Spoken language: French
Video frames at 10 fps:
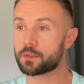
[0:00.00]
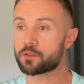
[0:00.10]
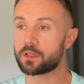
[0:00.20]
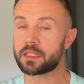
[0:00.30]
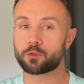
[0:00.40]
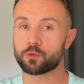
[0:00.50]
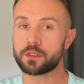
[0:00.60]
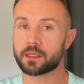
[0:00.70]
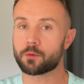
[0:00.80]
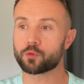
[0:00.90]
que
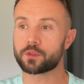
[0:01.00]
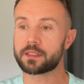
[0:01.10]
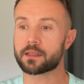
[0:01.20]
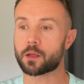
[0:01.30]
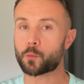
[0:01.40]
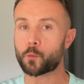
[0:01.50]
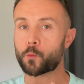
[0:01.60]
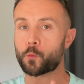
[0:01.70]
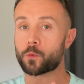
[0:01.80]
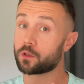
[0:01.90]
l'électronique à un moment donné, ça,
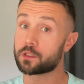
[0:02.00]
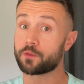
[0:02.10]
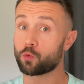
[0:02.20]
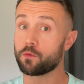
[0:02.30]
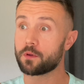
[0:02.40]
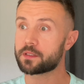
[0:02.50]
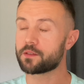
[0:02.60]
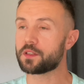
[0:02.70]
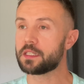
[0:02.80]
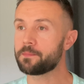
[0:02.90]
quand il fait trop froid, c'est
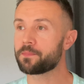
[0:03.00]
fini.